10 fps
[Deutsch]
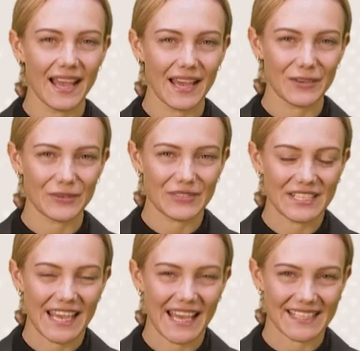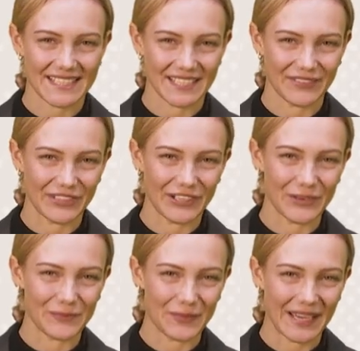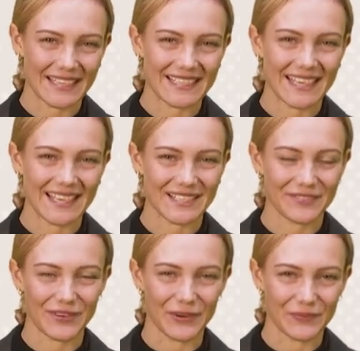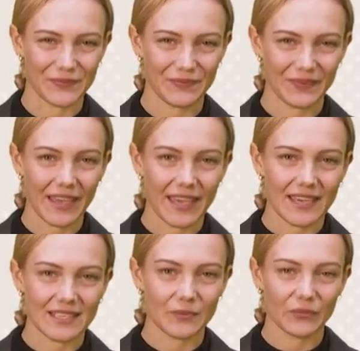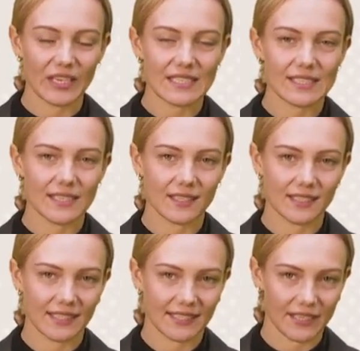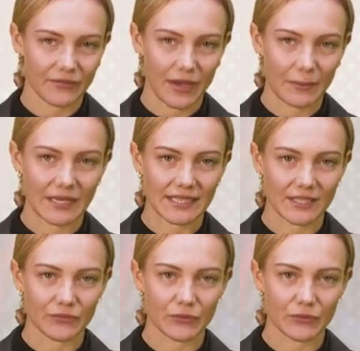Hallo und herzlich willkommen bei Idea TV. Die pfingstkirchliche Familie